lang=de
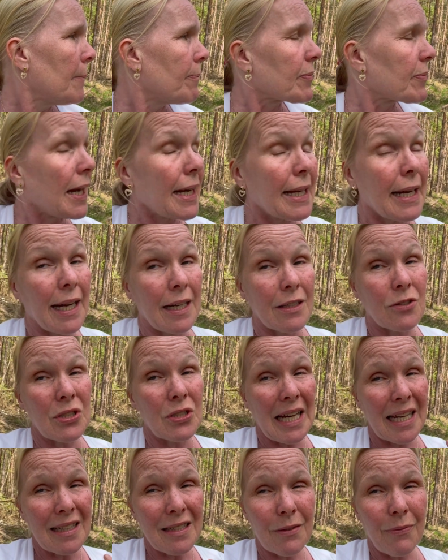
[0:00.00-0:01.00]
Naja, also
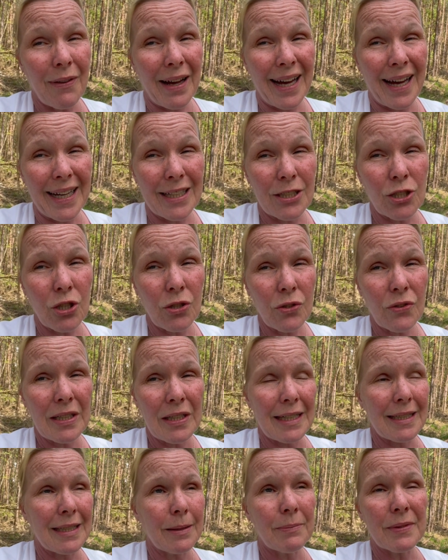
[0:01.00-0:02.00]
das war ein
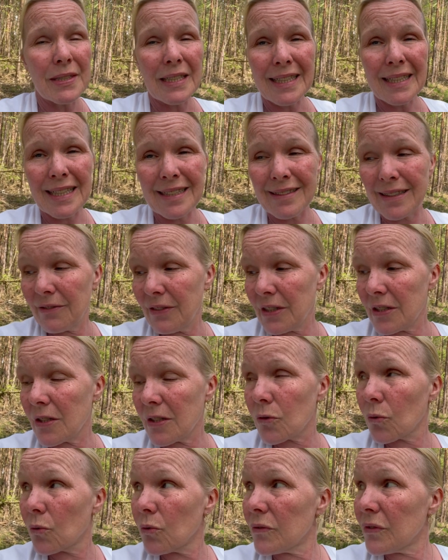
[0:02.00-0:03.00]
Schlüsselerlebnis. Ich gehe Silvester
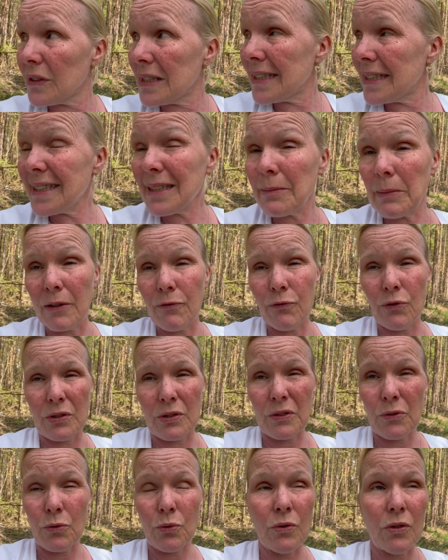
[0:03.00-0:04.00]
so gut wie nie mehr vor
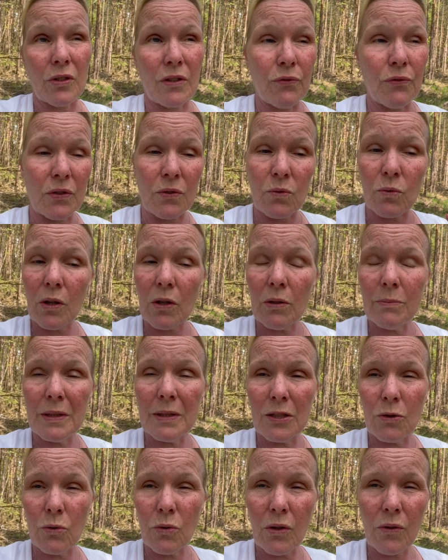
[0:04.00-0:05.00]
die Tür und versuche auch mir
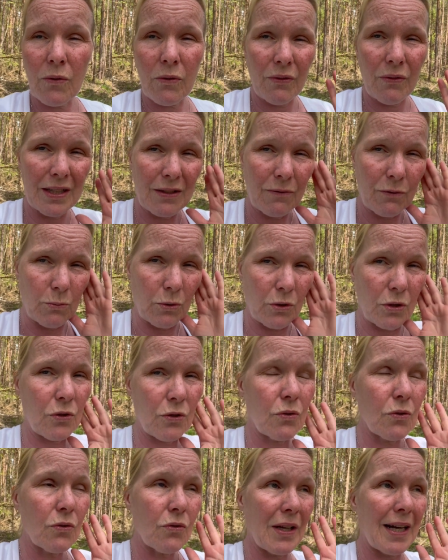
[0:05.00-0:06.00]
die Ohren so weit wie möglich
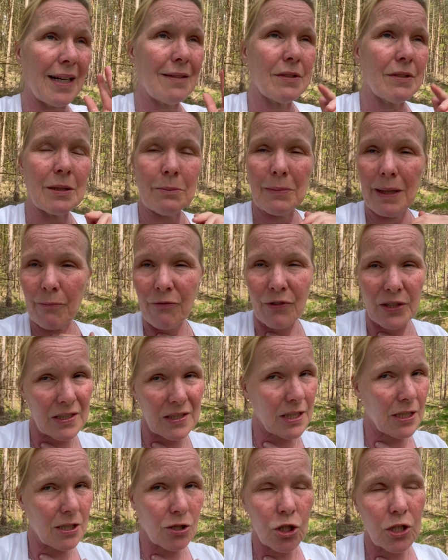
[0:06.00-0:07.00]
zu teilen, wenn ich mal am
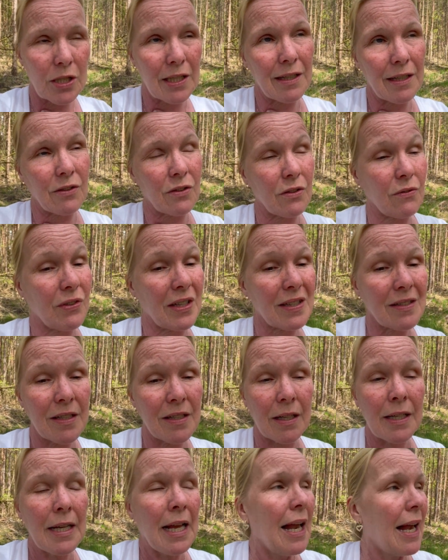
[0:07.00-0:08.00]
Fenster stehe. Also
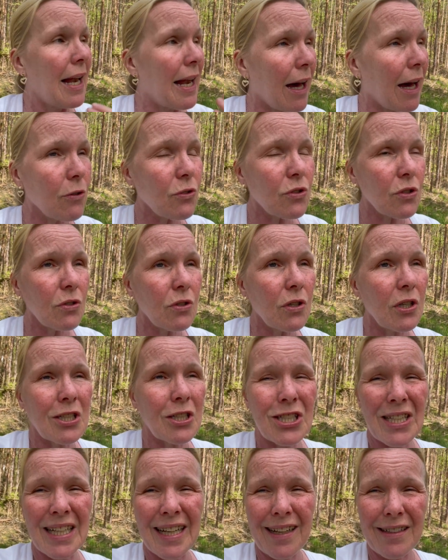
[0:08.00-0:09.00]
Silvester laute
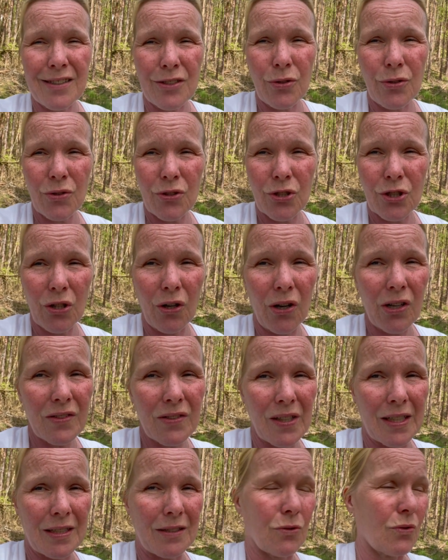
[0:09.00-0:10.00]
Geräusche, gerade türkische Hochzeit.
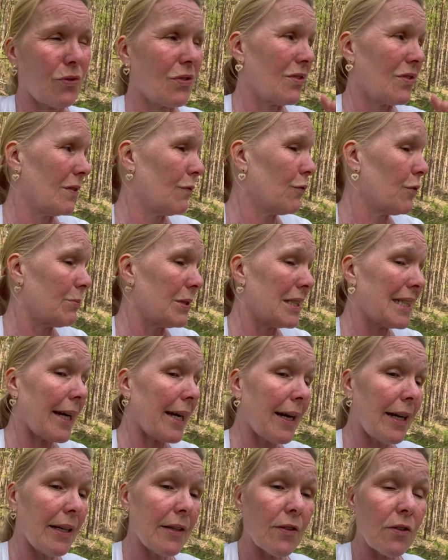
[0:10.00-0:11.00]
Mahlzeiten und so sind für mich
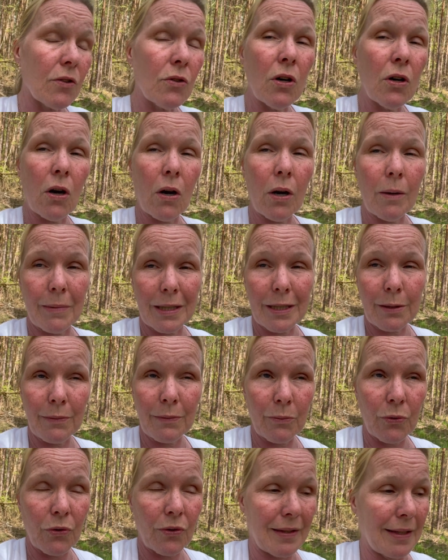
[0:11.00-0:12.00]
der reinste Horror.
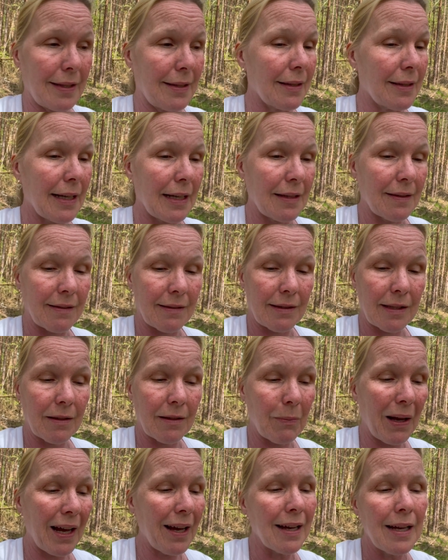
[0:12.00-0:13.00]
Manchmal musst du hin, kannst nichts
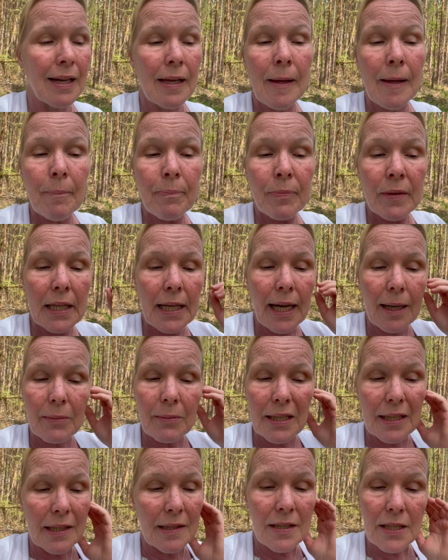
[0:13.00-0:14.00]
machen. Klar,
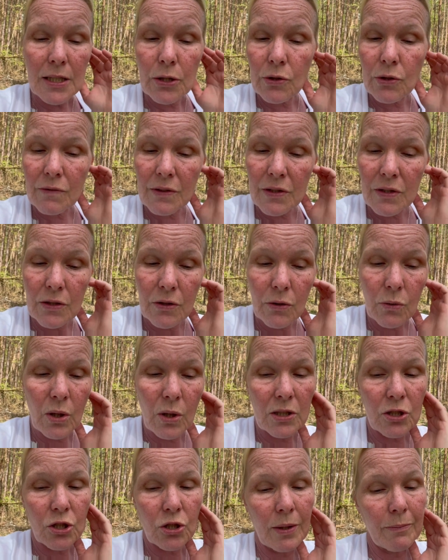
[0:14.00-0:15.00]
man kann sich irgendwas in die
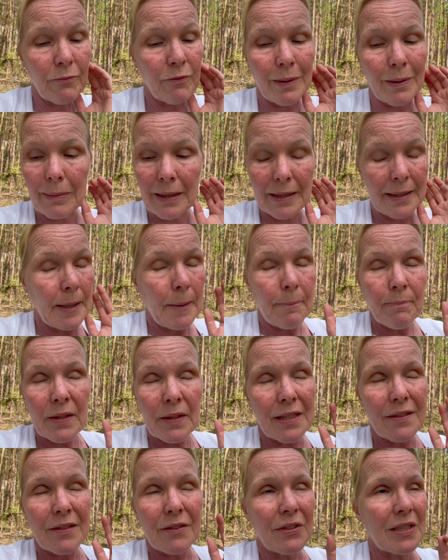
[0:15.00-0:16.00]
Ohren stöpfen, aber
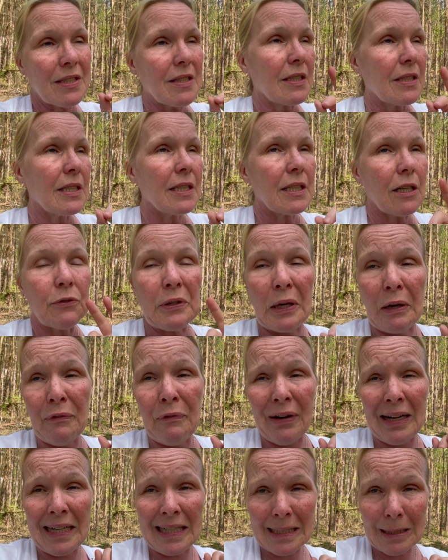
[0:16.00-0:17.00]
Silvester gehe ich auf jeden
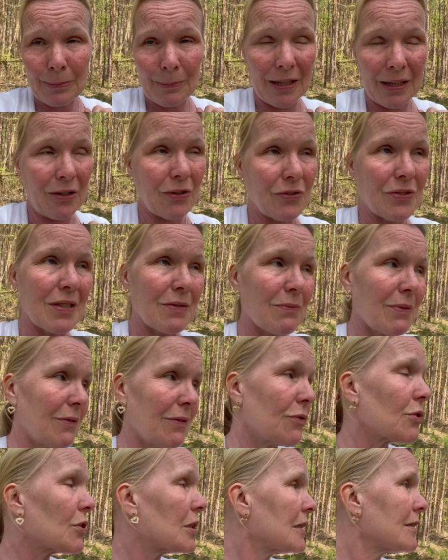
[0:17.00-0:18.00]
Fall nicht mehr raus. Das war
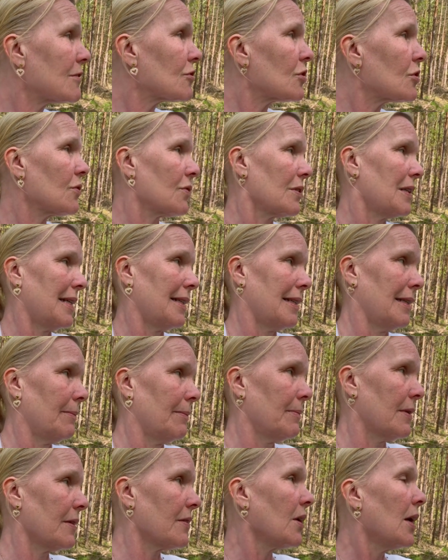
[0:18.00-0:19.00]
wirklich ein
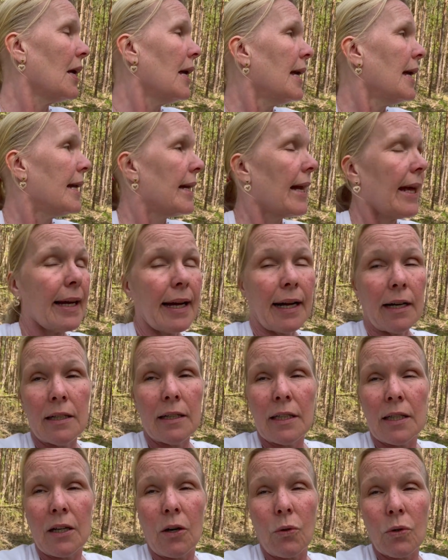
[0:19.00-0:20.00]
Schlüsselerlebnis. Naja,
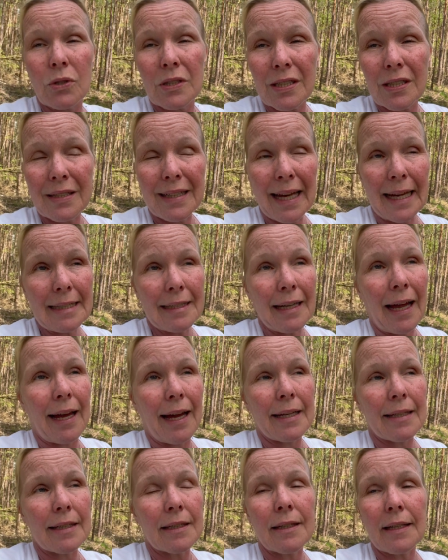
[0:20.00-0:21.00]
und dann
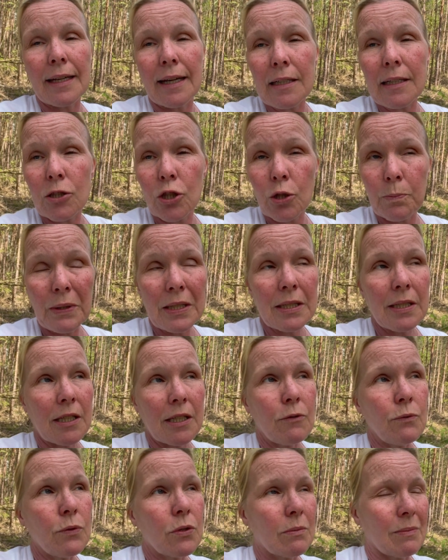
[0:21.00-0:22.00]
einige Jahre später,
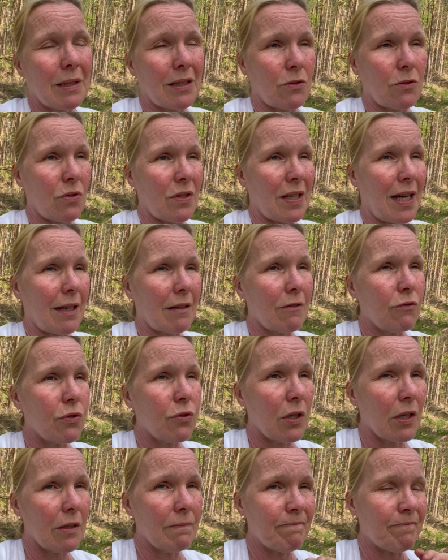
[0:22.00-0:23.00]
ich würde mal so sagen,
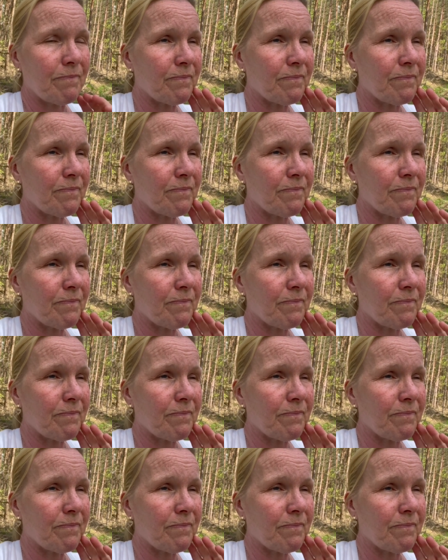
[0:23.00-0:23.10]
vor